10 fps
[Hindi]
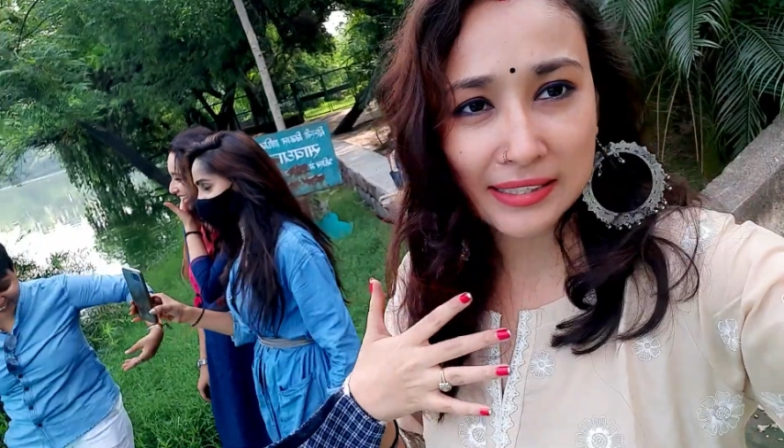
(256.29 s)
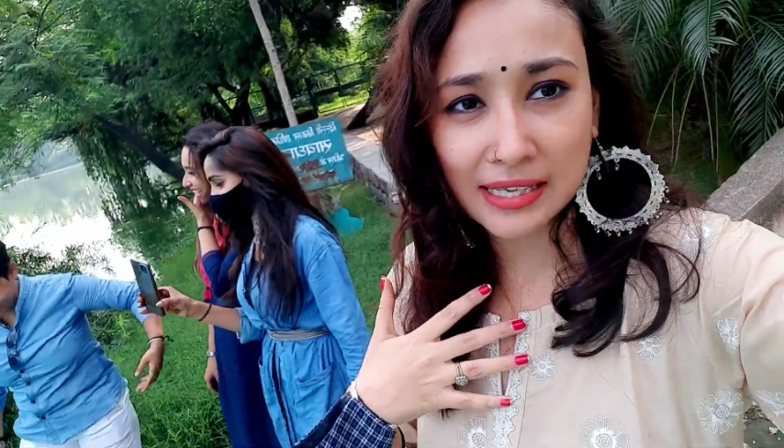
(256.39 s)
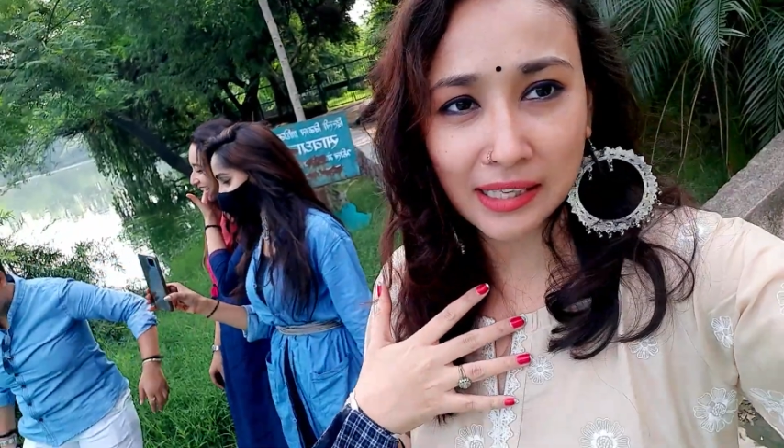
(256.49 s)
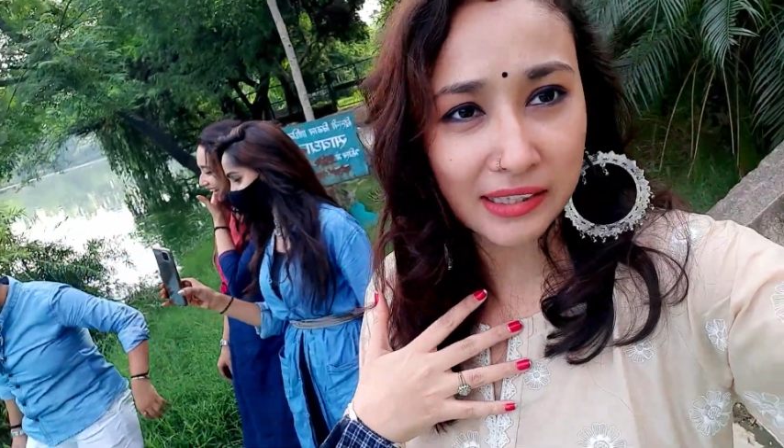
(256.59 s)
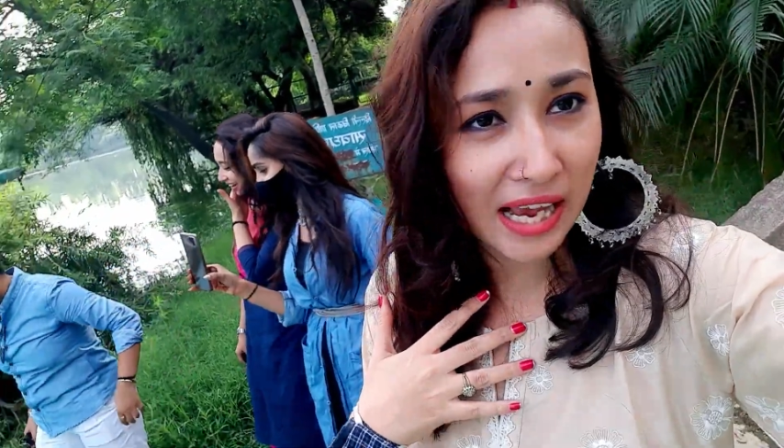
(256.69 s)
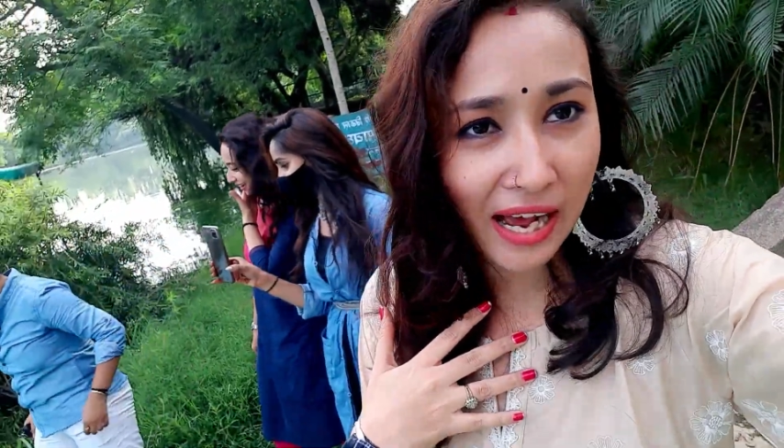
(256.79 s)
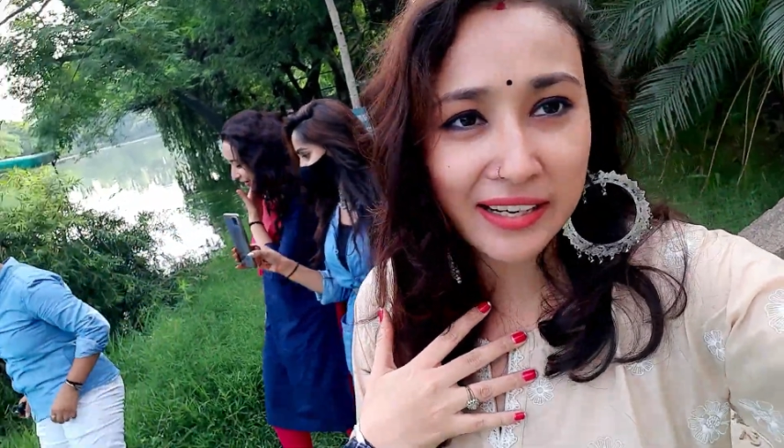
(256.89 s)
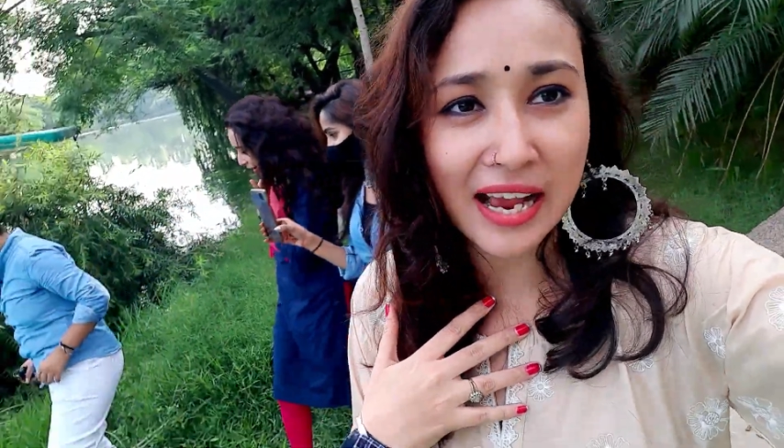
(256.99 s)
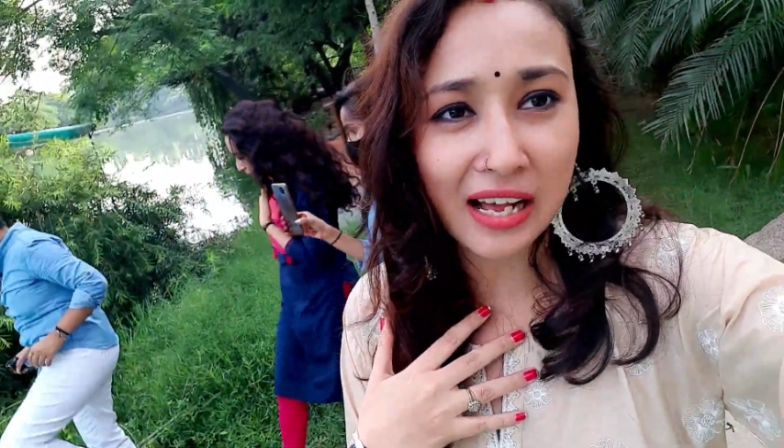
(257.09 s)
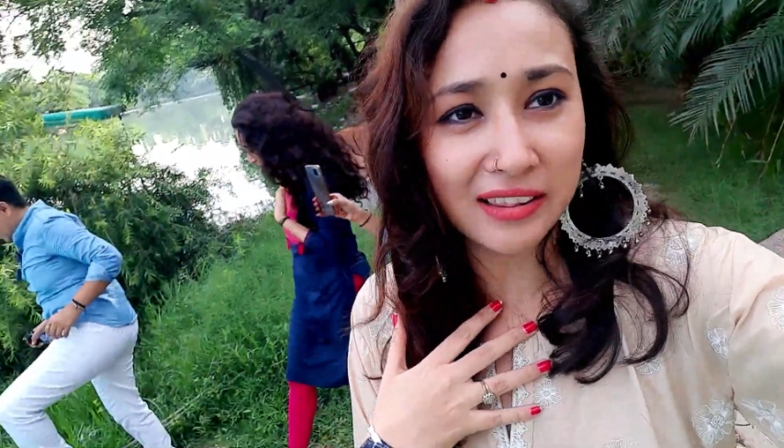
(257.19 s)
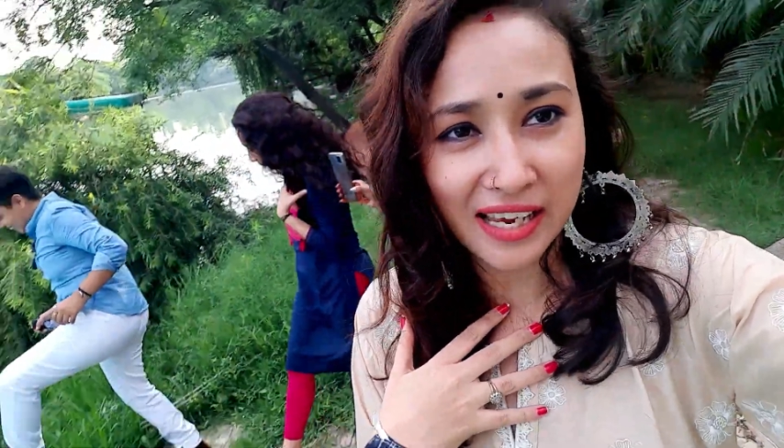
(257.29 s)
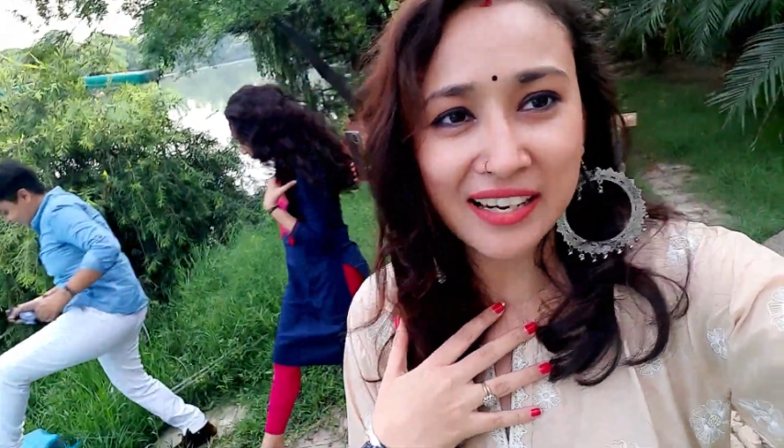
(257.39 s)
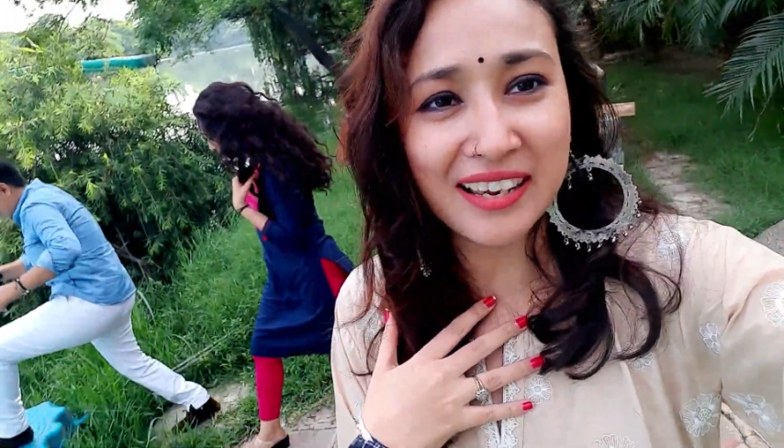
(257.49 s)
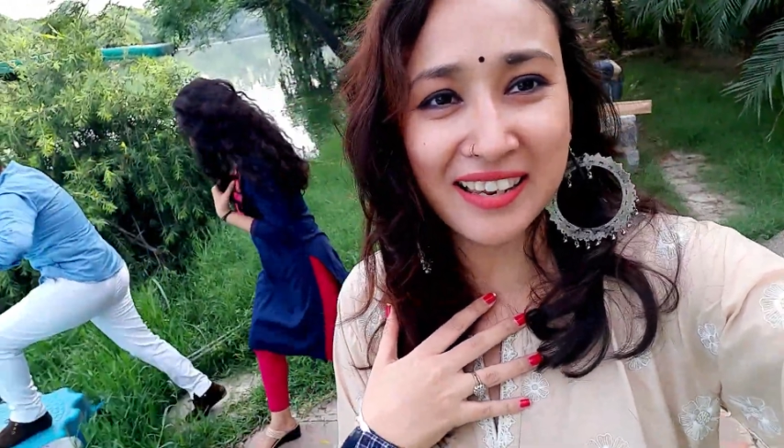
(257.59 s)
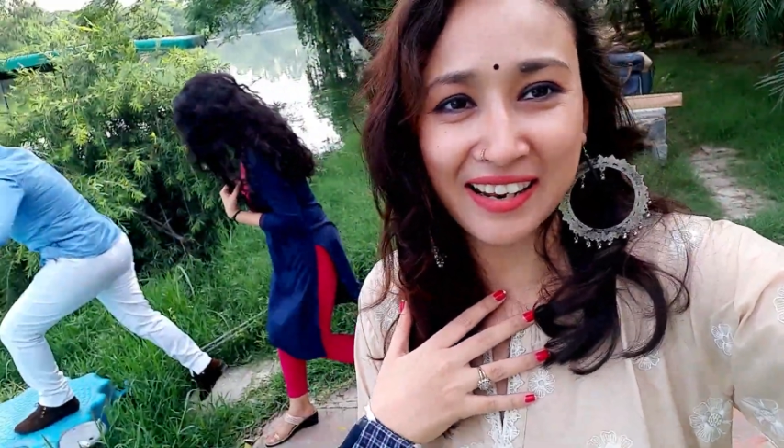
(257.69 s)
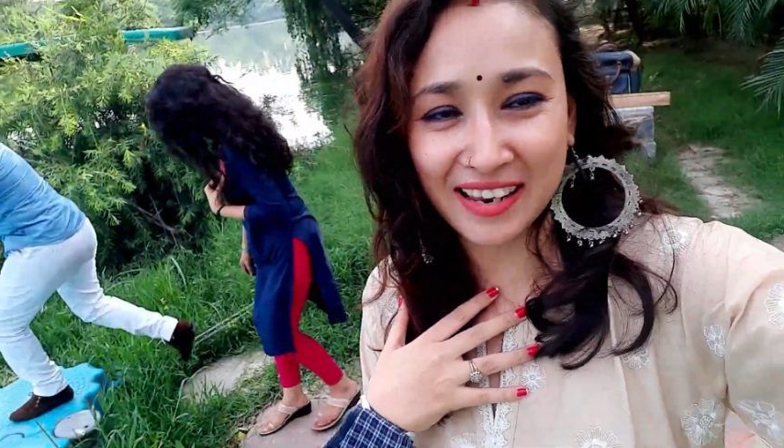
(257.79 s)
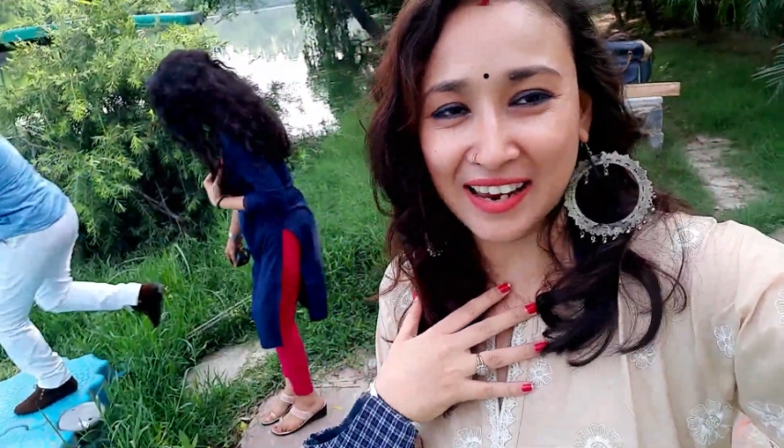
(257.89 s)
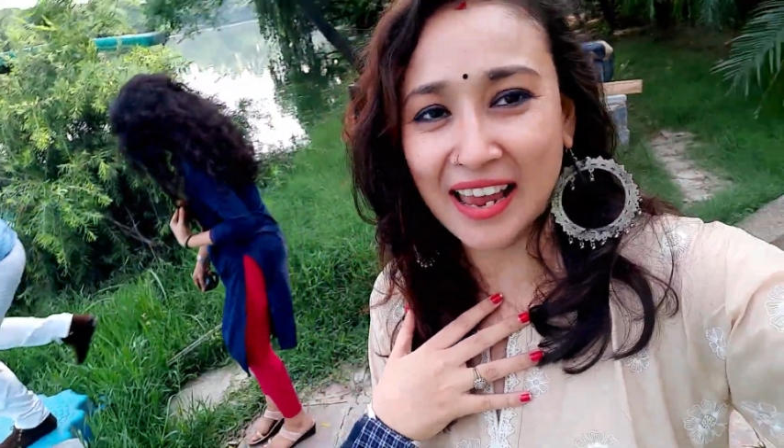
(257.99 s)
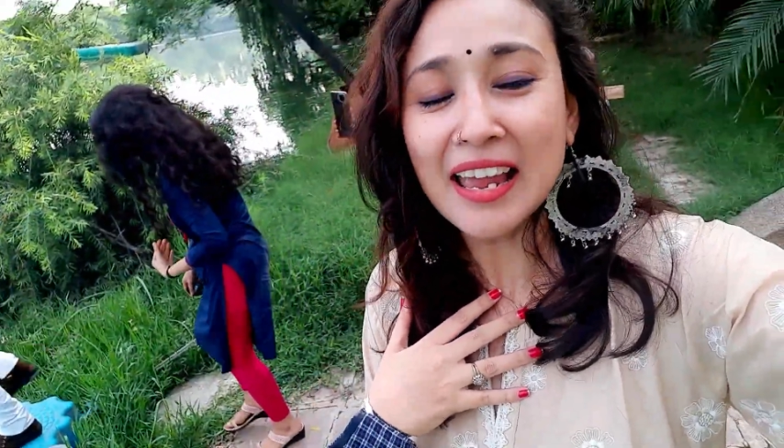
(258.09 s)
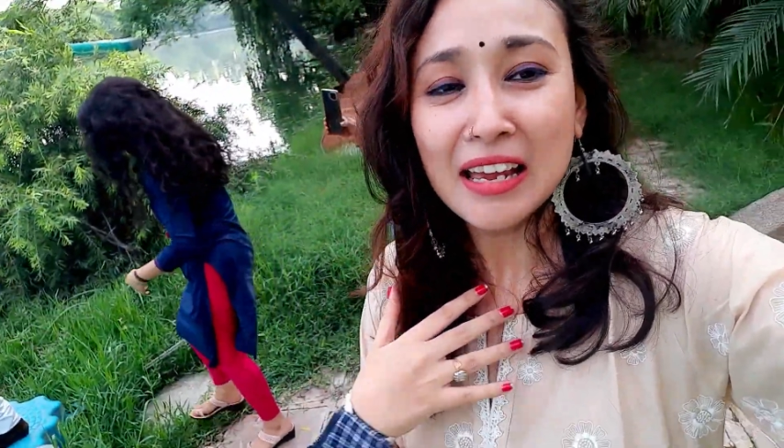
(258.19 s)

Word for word: है ज़्यादा ध्यान यहाँ दे नहीं रहे हैं